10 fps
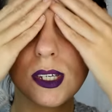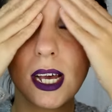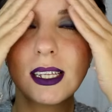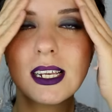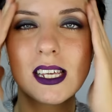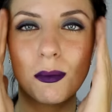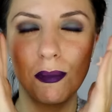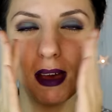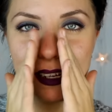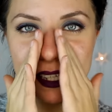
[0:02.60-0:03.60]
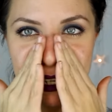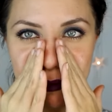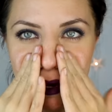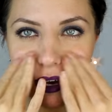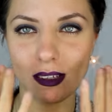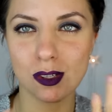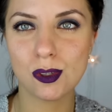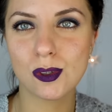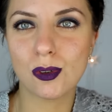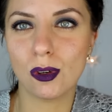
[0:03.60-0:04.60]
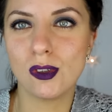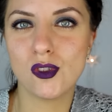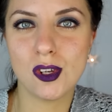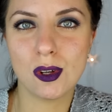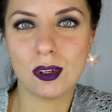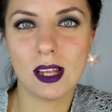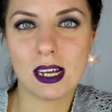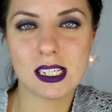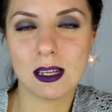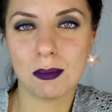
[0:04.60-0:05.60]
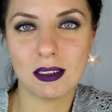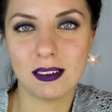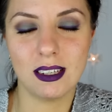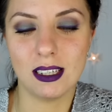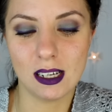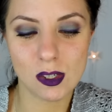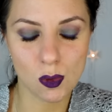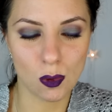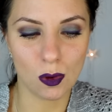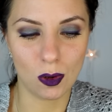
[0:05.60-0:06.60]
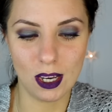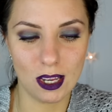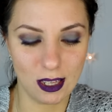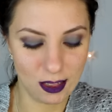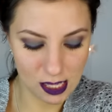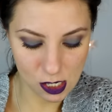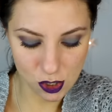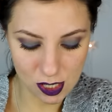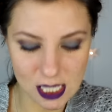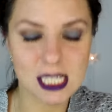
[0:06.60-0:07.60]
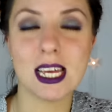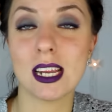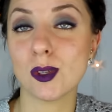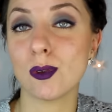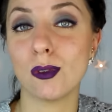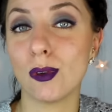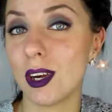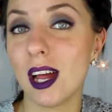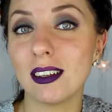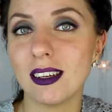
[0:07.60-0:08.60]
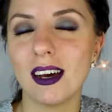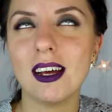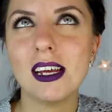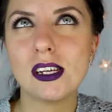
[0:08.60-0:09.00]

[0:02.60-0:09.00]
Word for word: scusate le sembianze ma sto in giro da stamattina, sono le 10 di sera, sono tornata